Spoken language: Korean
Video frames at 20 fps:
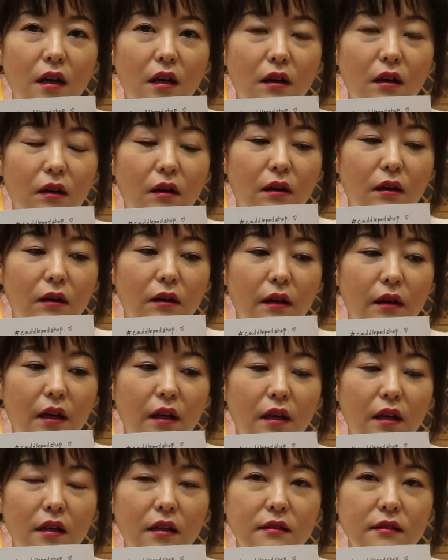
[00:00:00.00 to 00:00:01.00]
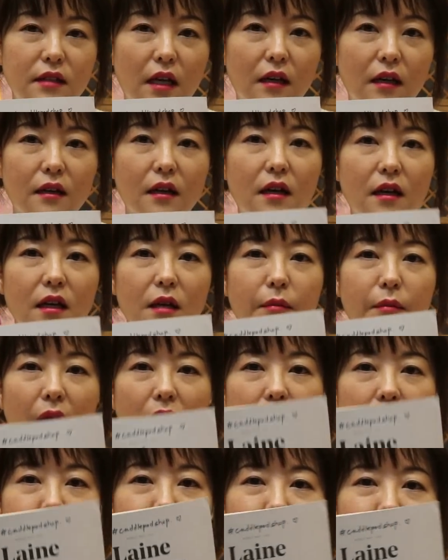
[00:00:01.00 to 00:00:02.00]
어, 작가의
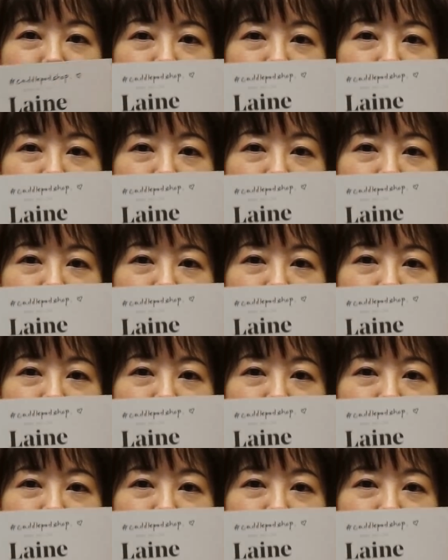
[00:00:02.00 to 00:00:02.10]
말